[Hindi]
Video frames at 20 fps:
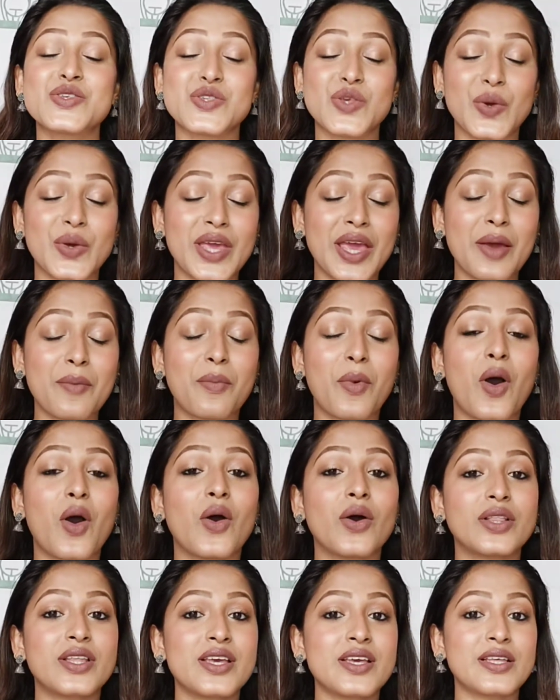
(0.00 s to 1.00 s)
सो ये
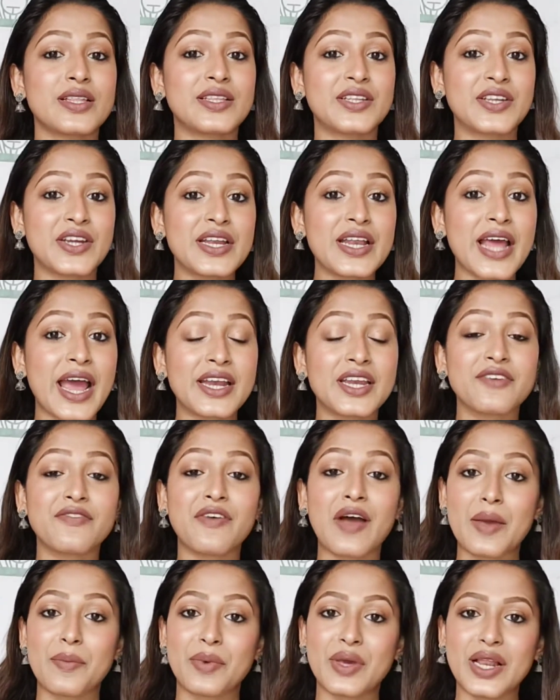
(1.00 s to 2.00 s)
बहुत ही थ्री नाइन्टी
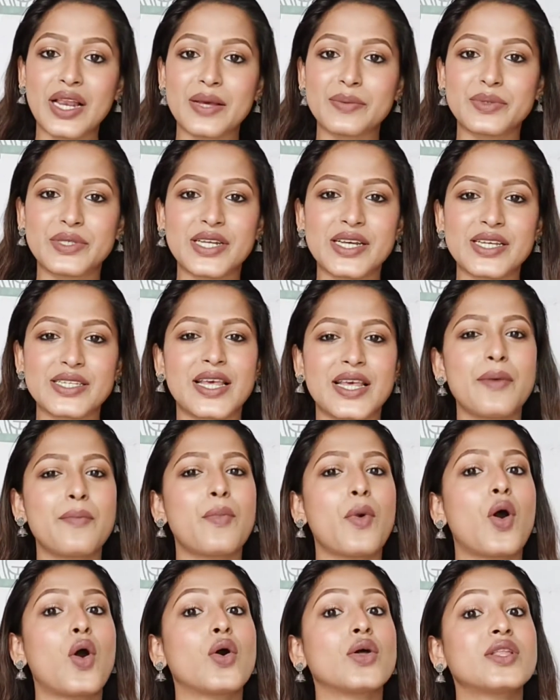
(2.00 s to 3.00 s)
फाइव की लिपस्टिक्स है
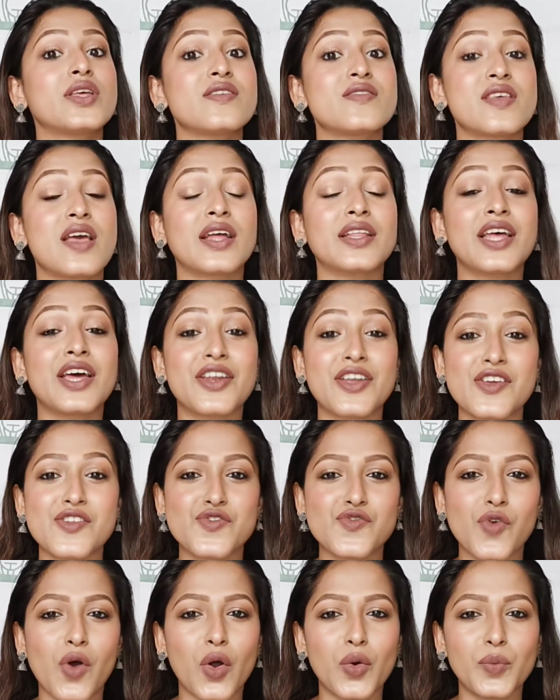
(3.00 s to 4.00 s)
बहुत ही ज़्यादा
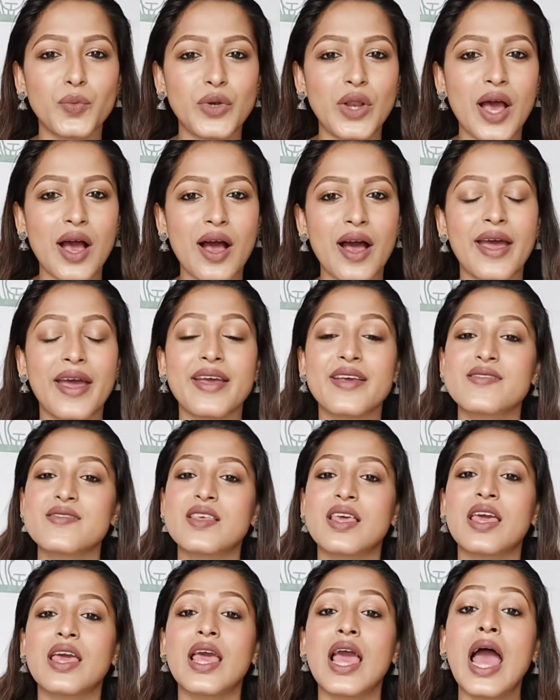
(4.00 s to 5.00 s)
रिच फार्मूला है
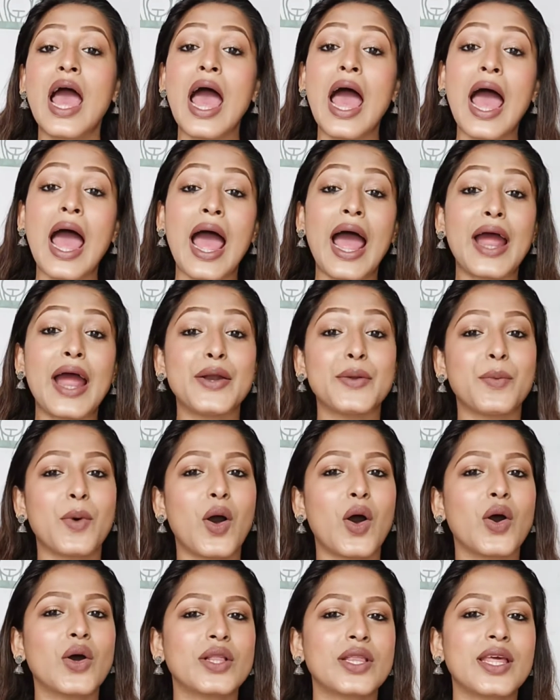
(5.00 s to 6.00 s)
इसकी एंड
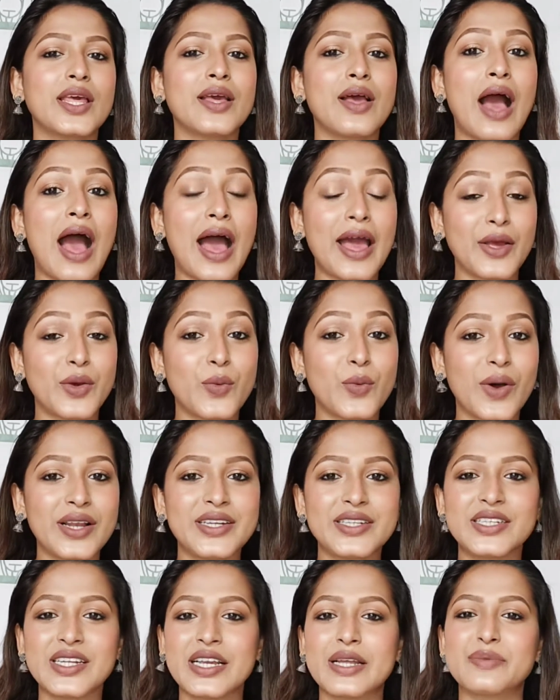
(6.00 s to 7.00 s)
बहुत ही हाई
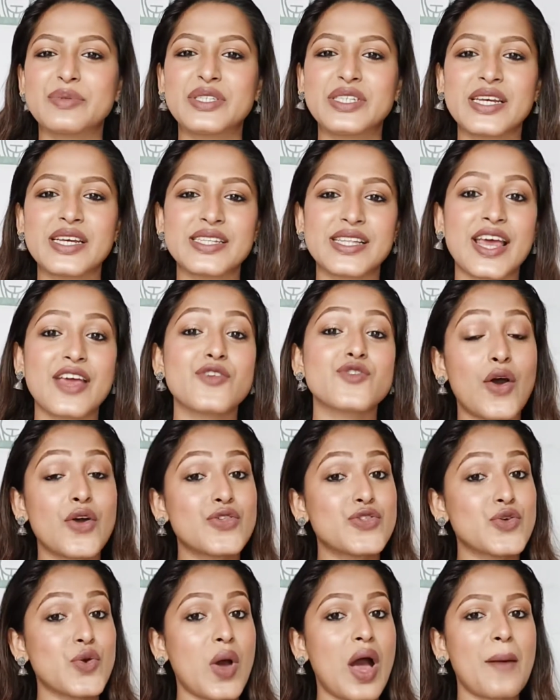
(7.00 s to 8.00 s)
क्वालिटी लिपस्टिक्स है और
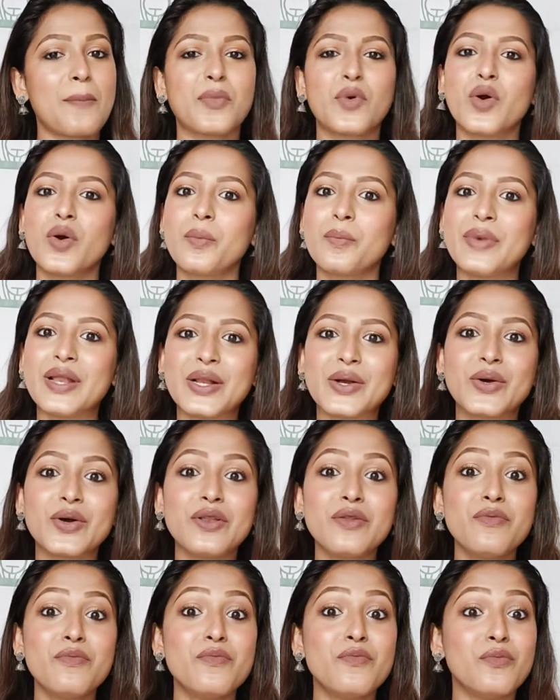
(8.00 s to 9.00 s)
जो आपको
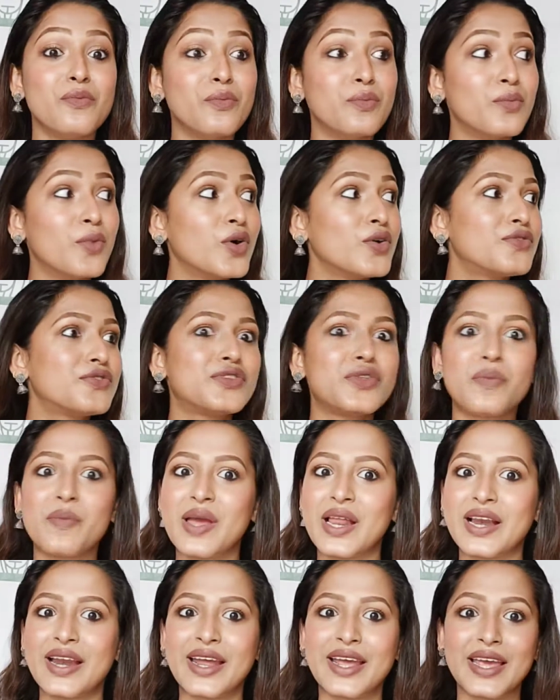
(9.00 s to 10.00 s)
बिल्कुल मुफ्त
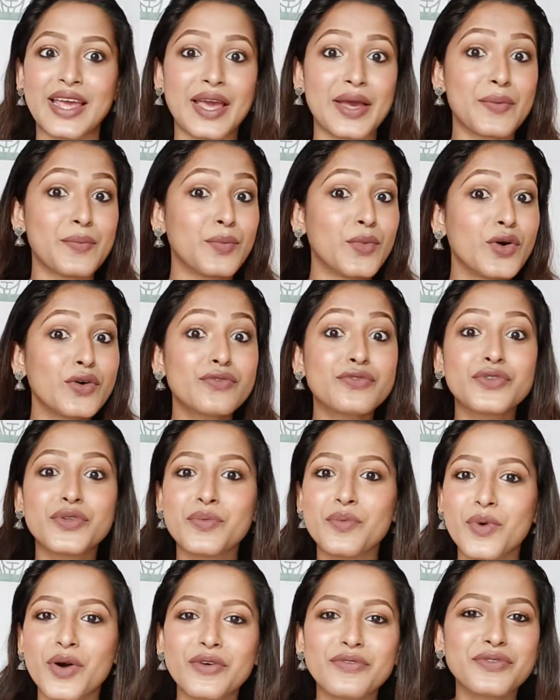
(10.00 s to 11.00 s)
मिल रही है मुफ्त
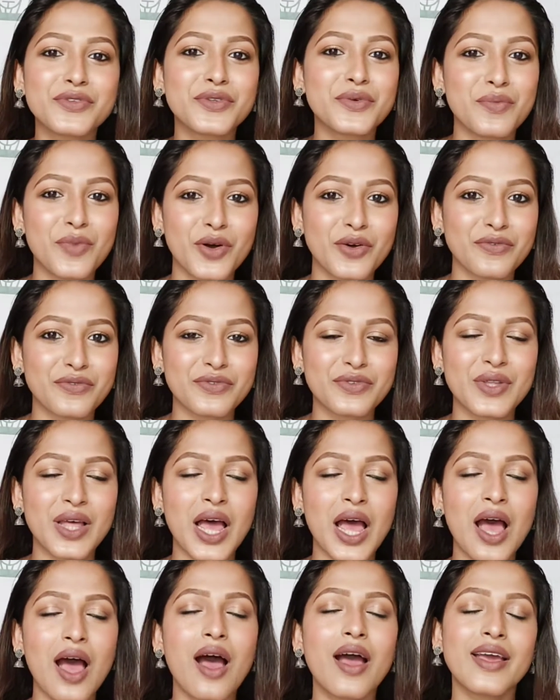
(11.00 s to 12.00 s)
मुफ्त
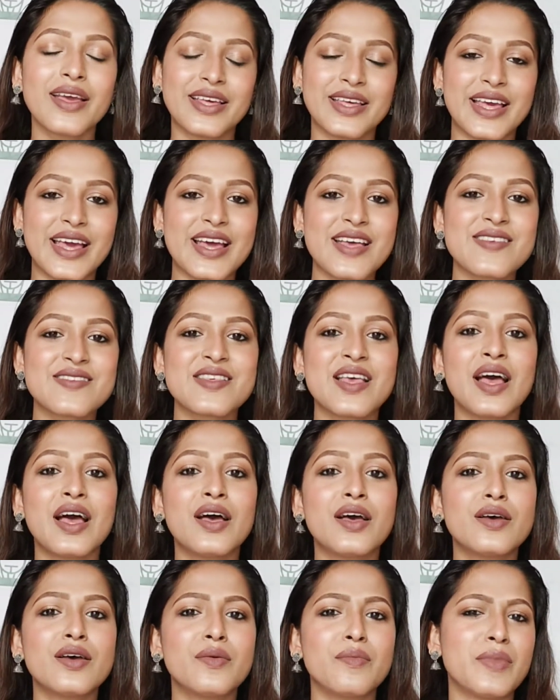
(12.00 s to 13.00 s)
मुफ्त यस
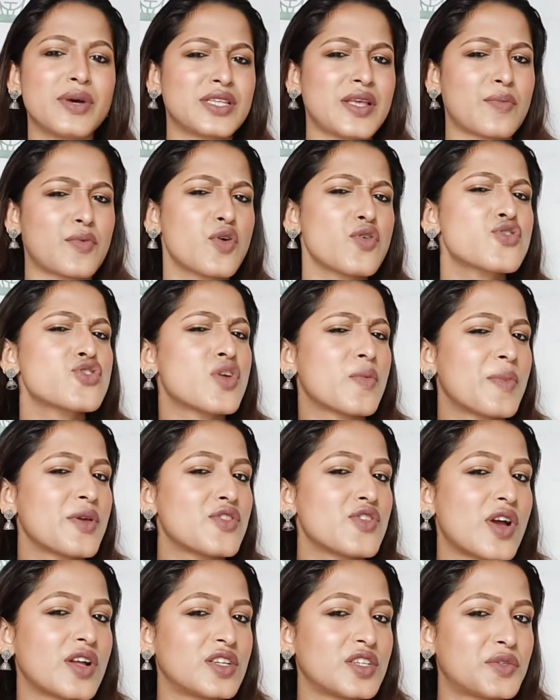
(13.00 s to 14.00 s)
बस आपको
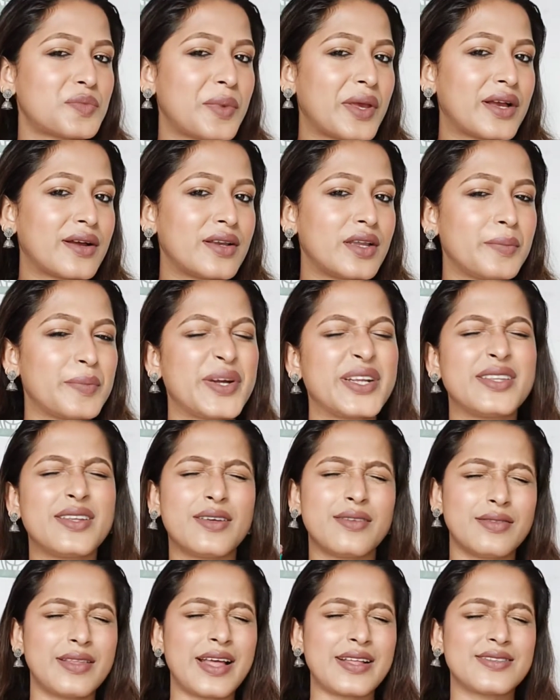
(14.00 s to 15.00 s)
शिपिंग चार्जेस पे करने पड़ती
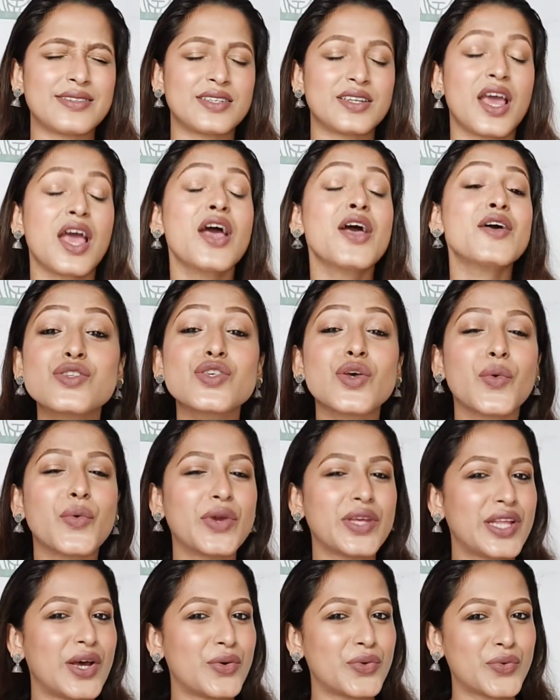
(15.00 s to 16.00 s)
हैं दैट्स इट सो
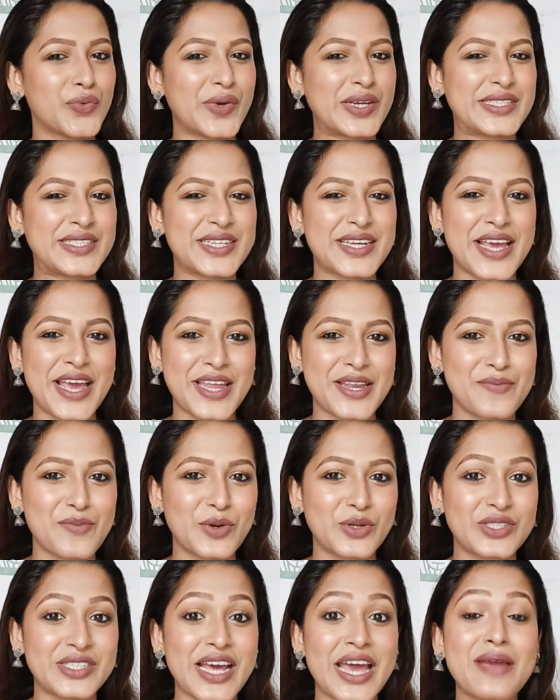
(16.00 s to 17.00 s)
विदाउट वेस्टिंग एनी
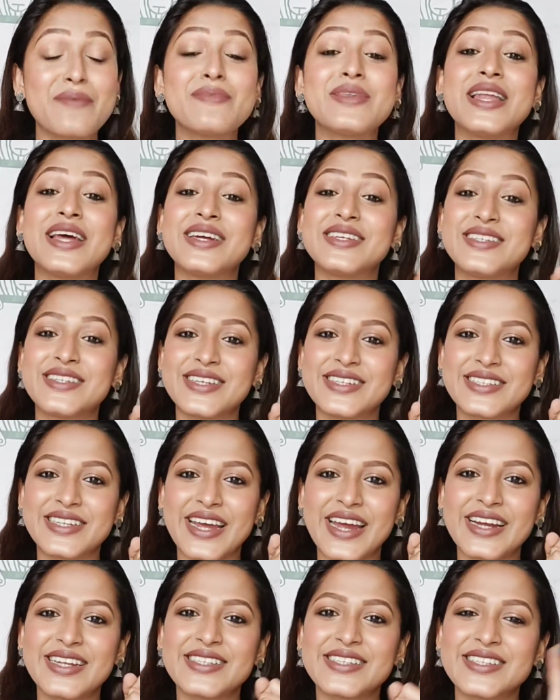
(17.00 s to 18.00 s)
मोर टाइम लेट्स जस्ट
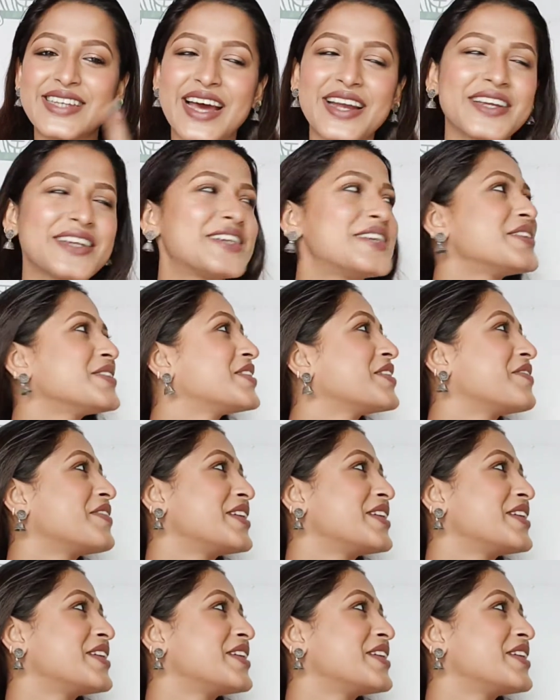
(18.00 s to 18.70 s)
गेट स्टार्टेड विद द